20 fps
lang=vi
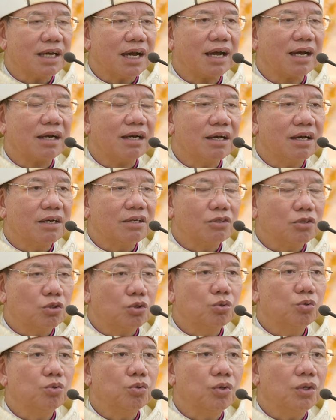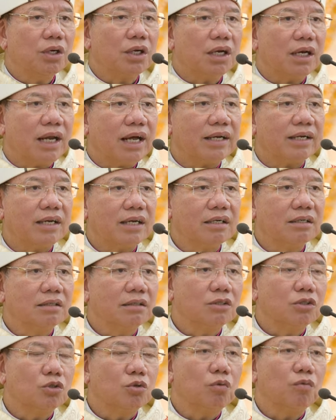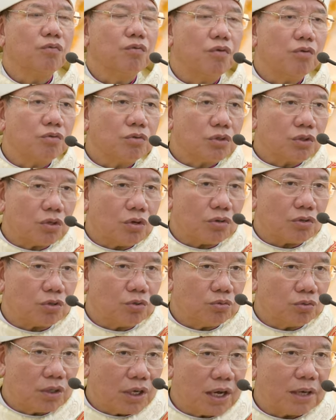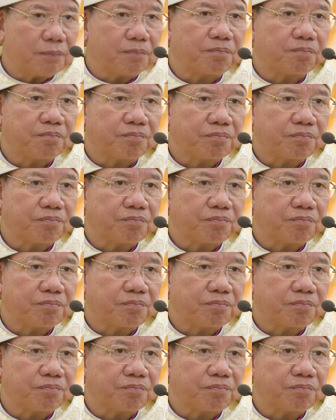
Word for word: rằng Chúa là đấng chúc phúc cho chúng ta.